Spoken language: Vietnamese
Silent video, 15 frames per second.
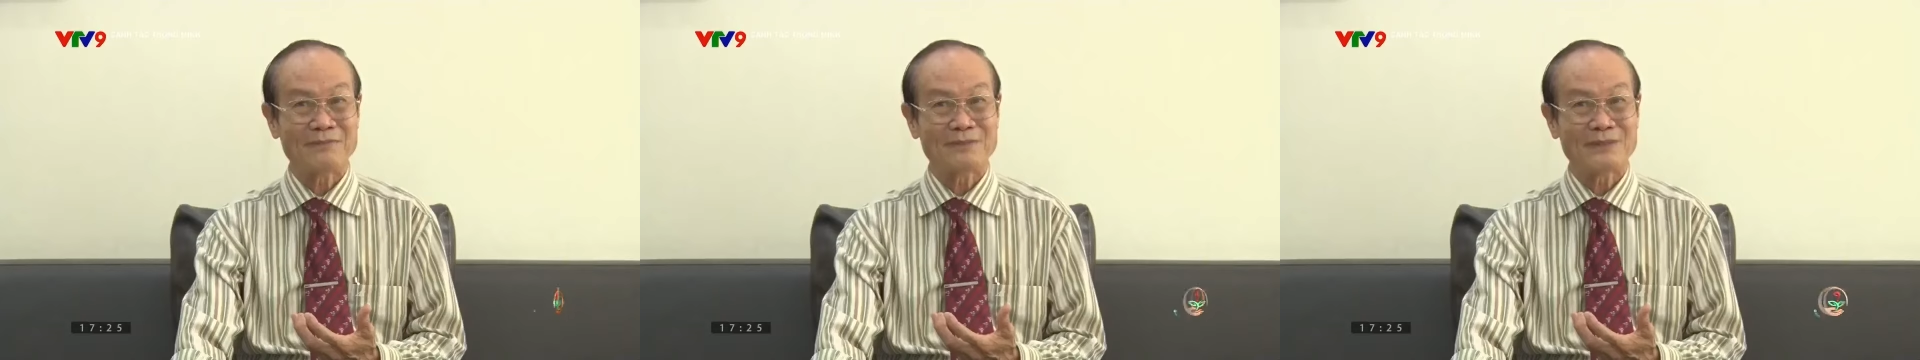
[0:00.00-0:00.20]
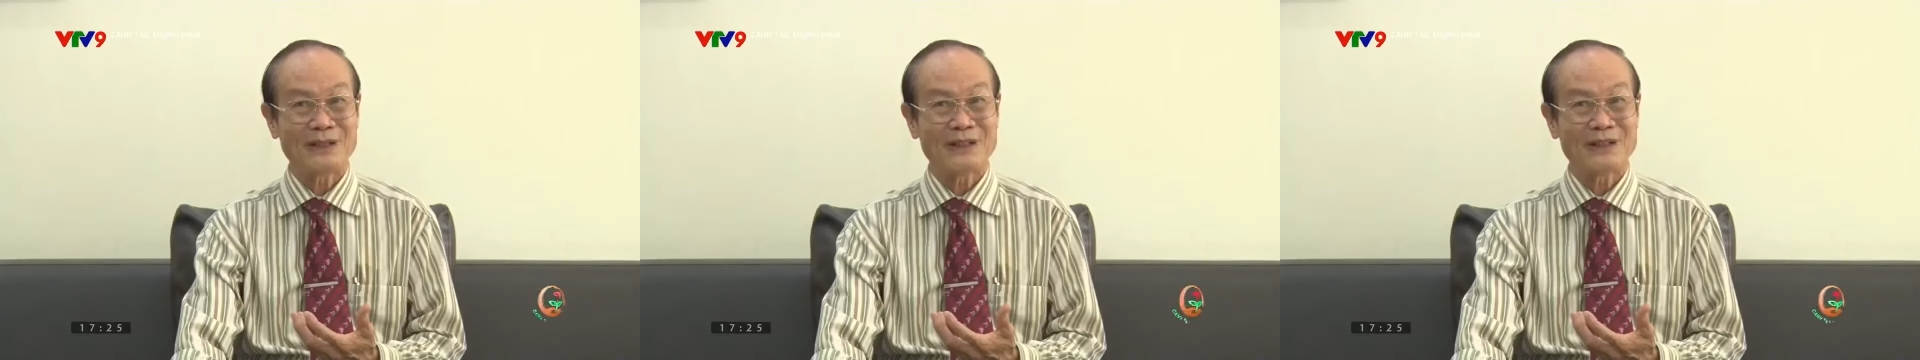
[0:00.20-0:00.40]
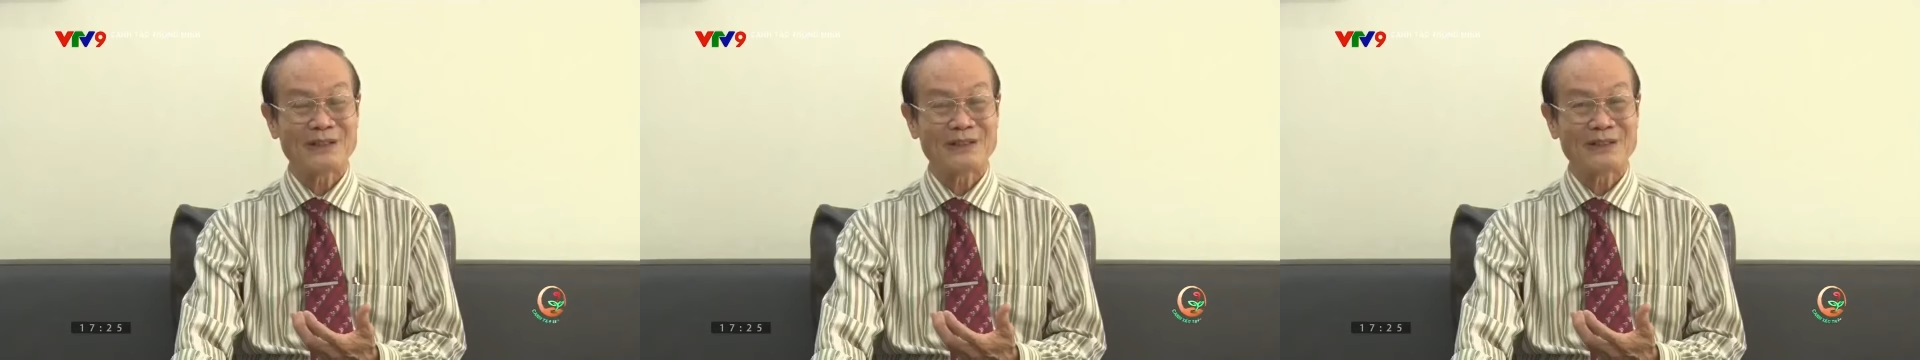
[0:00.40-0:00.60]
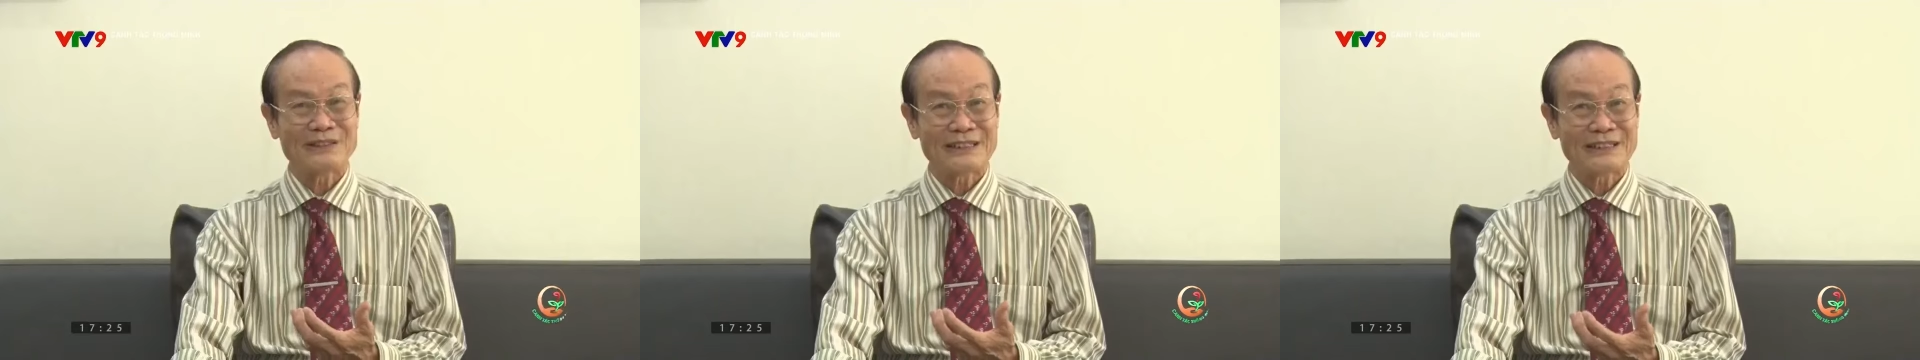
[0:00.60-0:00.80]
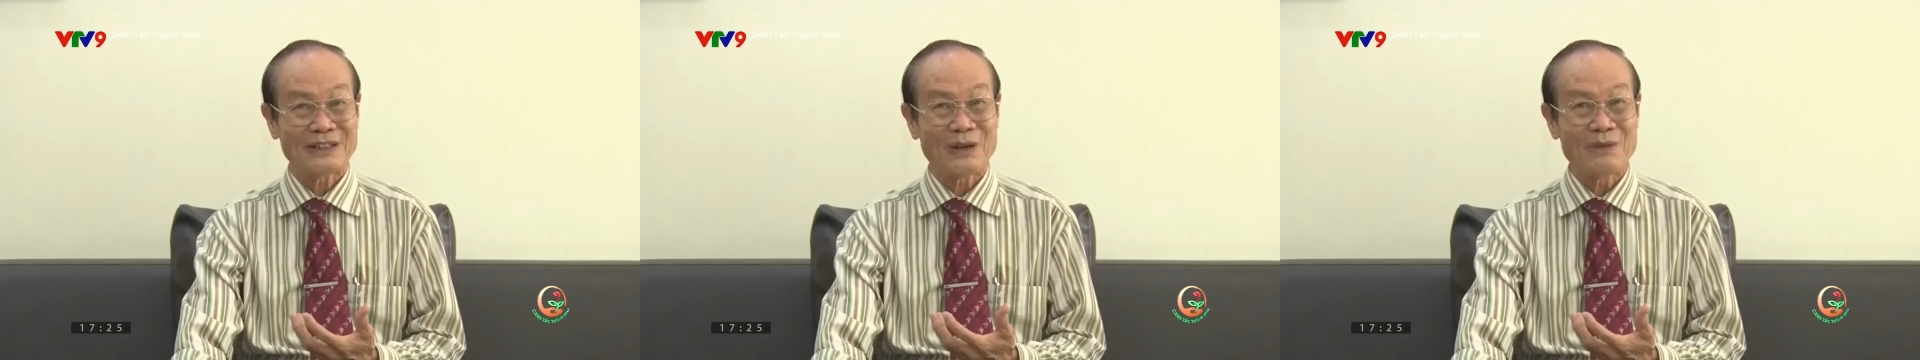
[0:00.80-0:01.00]
hợp
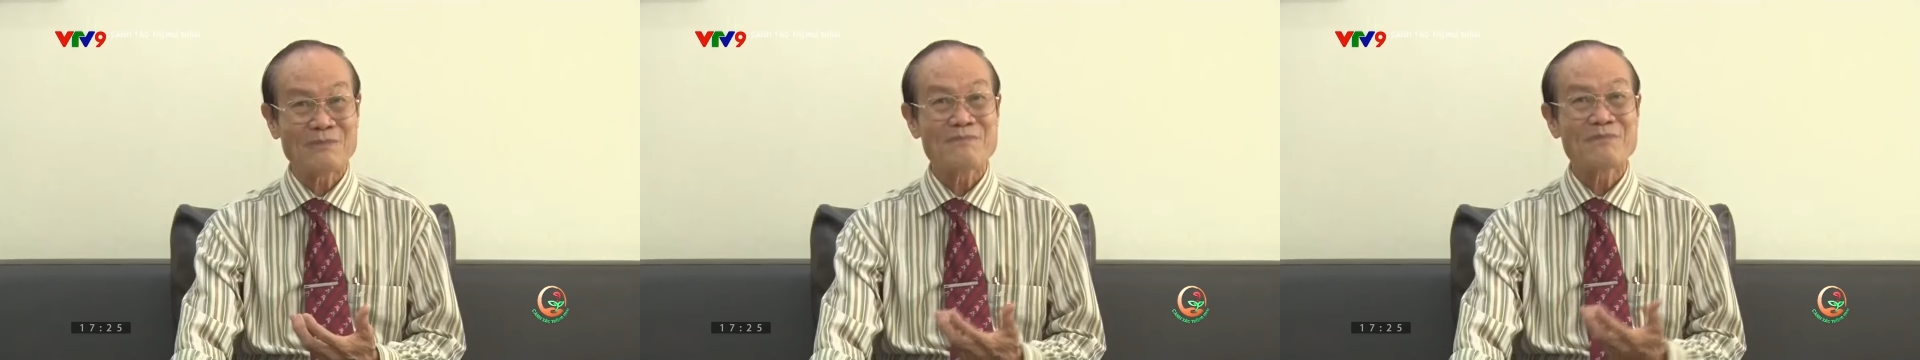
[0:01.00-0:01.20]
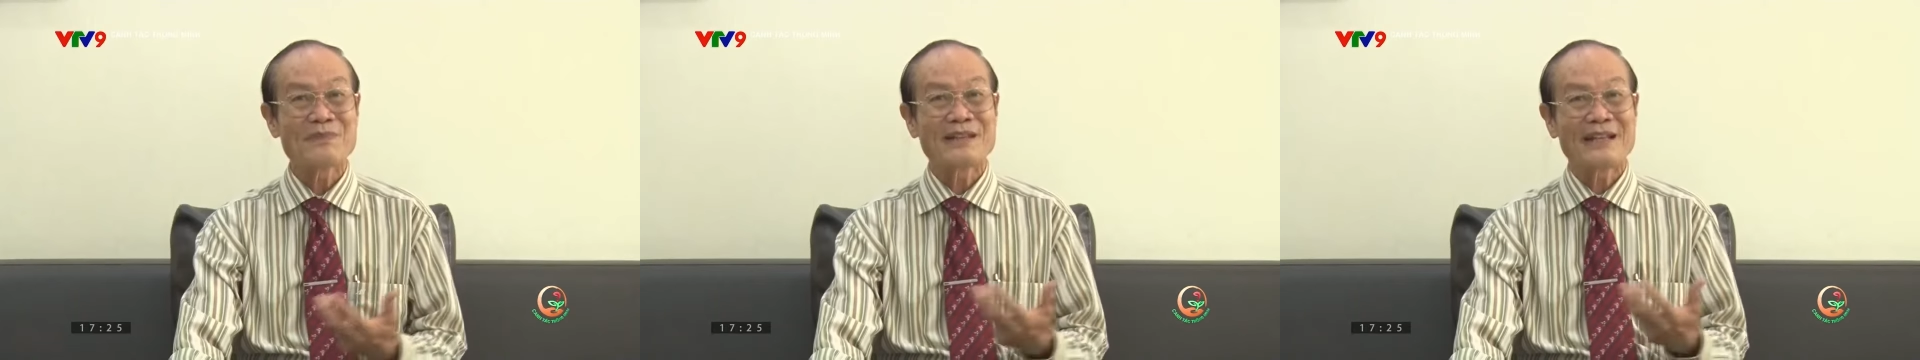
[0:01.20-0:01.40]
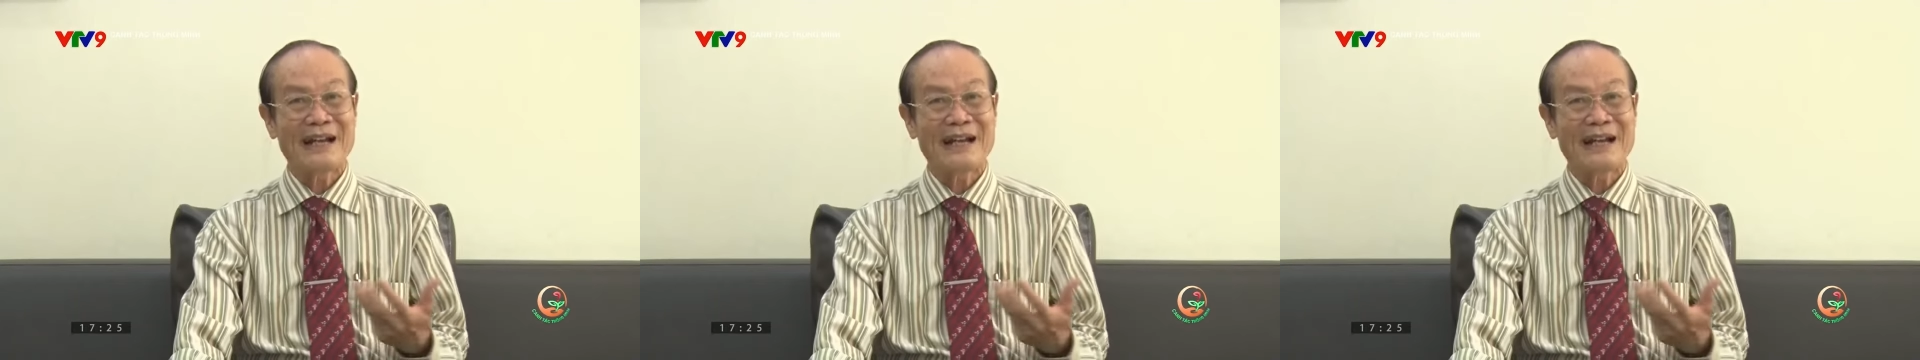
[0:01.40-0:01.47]
nó sẽ tốt,